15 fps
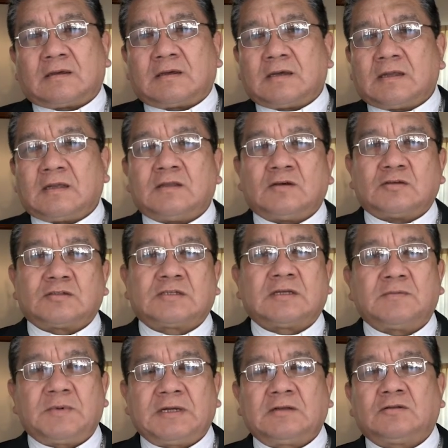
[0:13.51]
Queridos
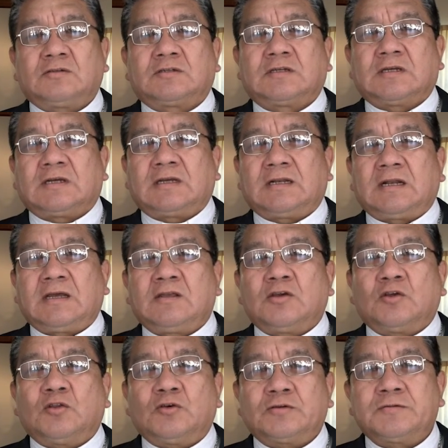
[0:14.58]
hermanos, el
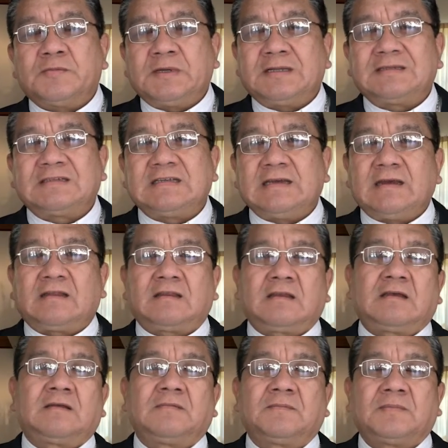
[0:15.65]
año
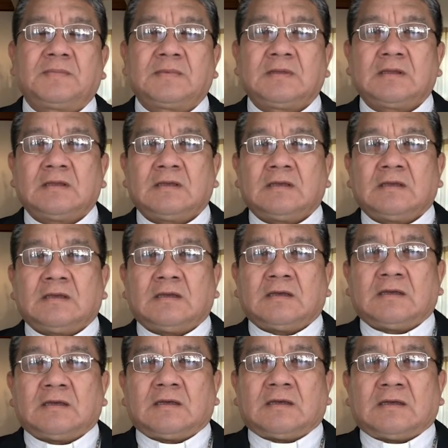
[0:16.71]
2007
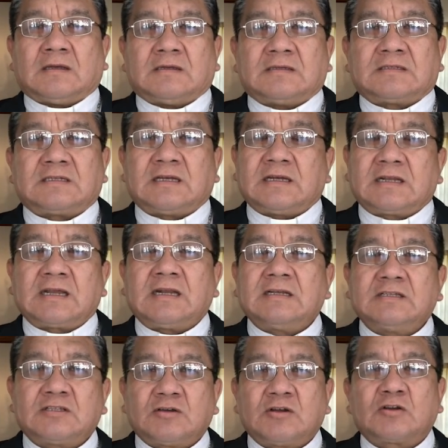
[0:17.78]
se
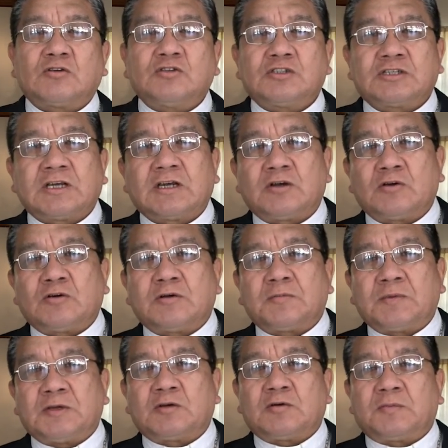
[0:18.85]
realizó el Consejo
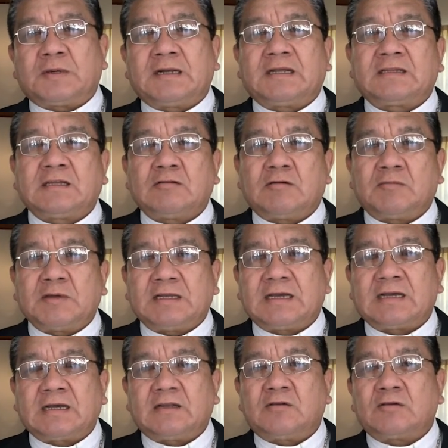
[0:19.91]
Episcopal
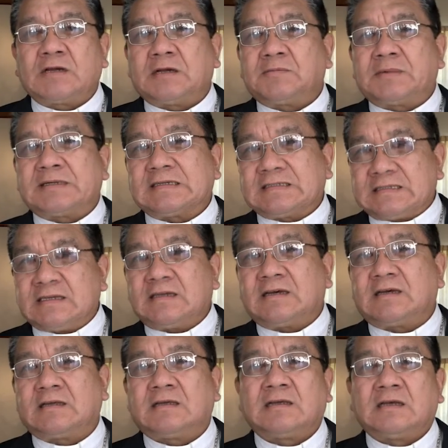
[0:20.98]
Latinoamericano en
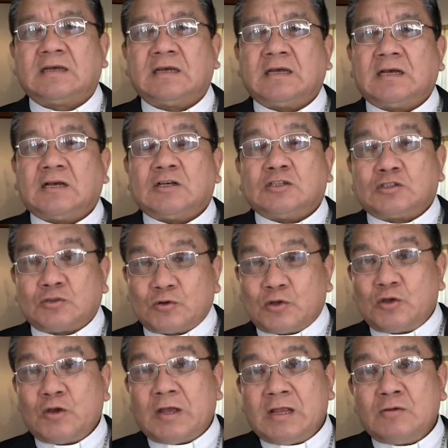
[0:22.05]
Aparecida.
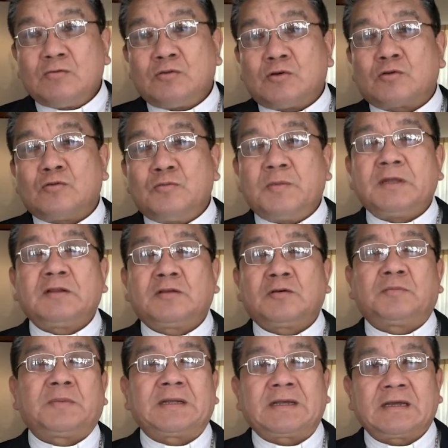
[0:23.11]
Surgió allí un
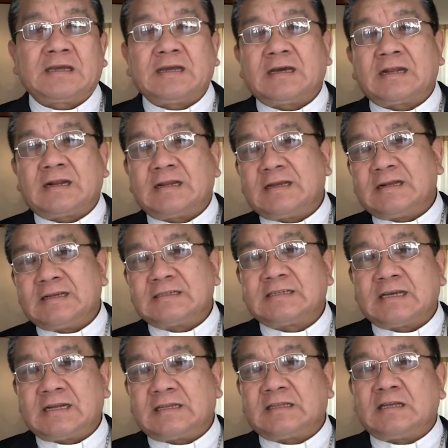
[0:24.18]
documento para guiar a la
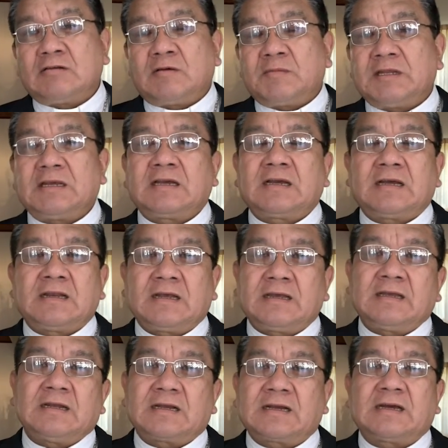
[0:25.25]
Iglesia Latinoamericana
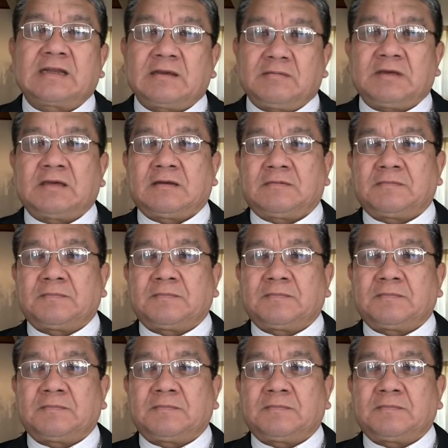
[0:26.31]
y el Caribe.